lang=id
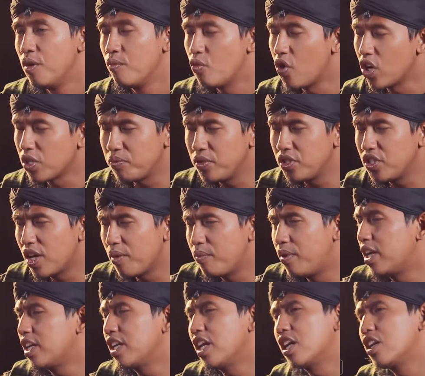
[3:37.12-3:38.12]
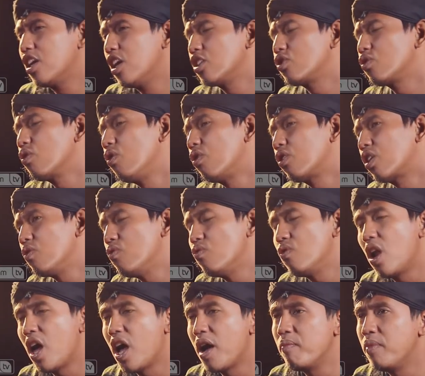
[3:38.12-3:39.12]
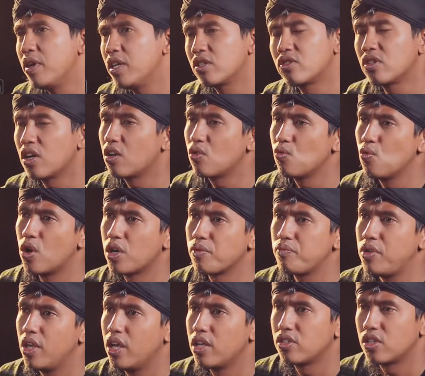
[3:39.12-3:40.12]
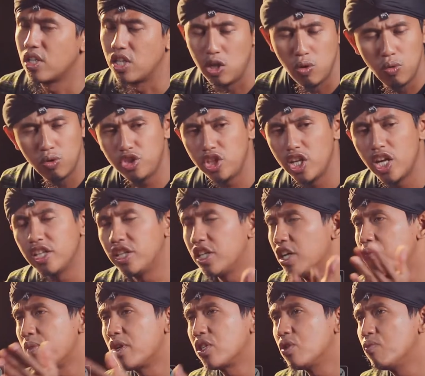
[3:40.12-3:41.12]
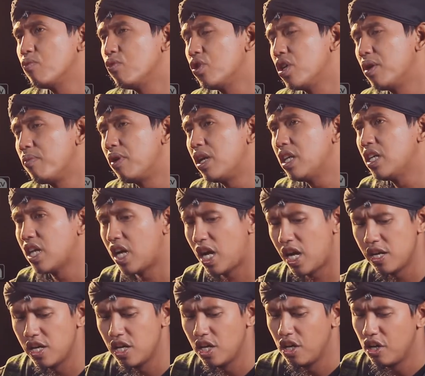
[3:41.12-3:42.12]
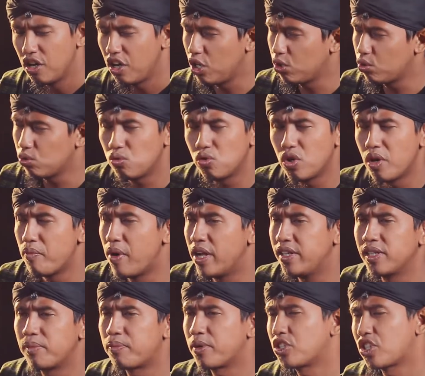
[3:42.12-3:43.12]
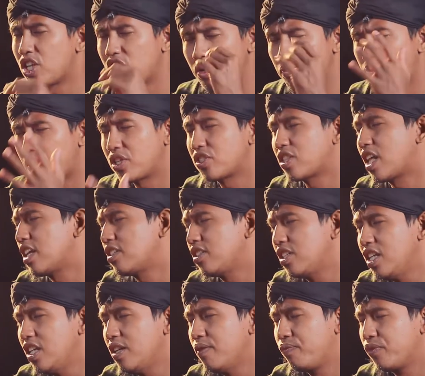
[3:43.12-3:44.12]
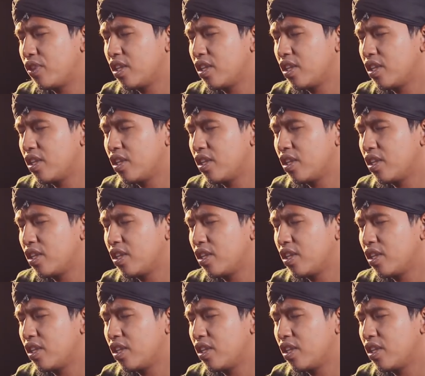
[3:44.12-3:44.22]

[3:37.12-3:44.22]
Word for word: Muaz bin Jabal ini adalah seorang ulama yang sangat luar biasa. Di usianya yang masih muda belia, itu sudah banyak prestasi-prestasi.